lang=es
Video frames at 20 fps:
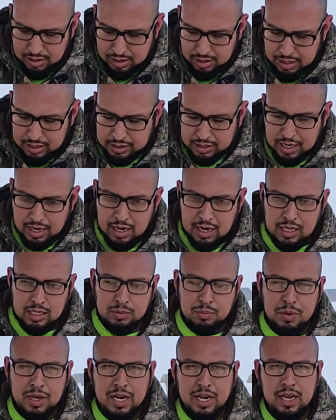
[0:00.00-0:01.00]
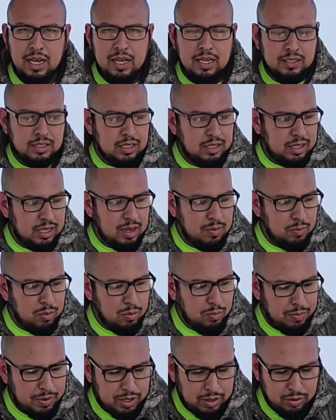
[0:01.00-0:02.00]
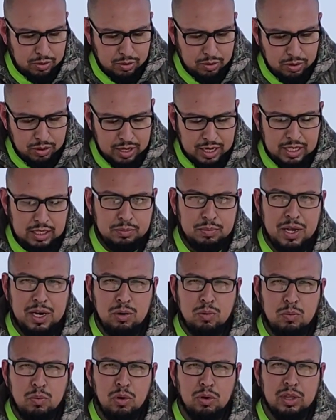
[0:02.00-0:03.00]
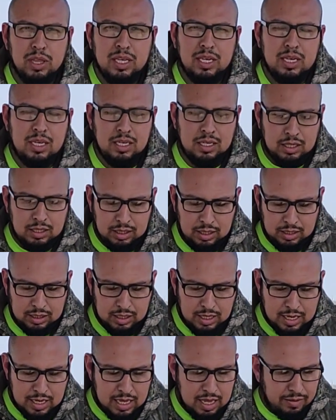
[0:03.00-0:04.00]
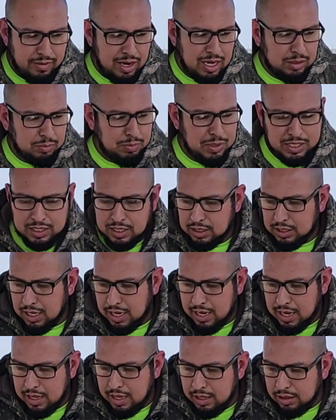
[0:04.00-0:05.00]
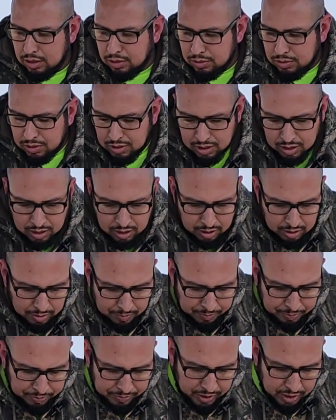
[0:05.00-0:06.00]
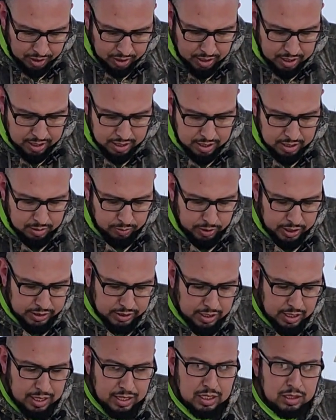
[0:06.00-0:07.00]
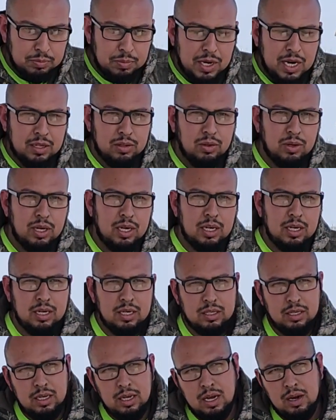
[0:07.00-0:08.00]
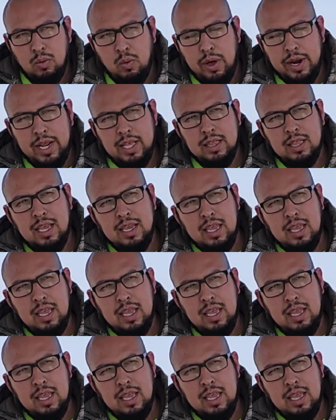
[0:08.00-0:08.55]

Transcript: Esta ya la disparé hace tiempo, pero le disparé un bote y, y sí quedaban las piezas ahí adentro. Ah, voy a estarle disparando a, a 40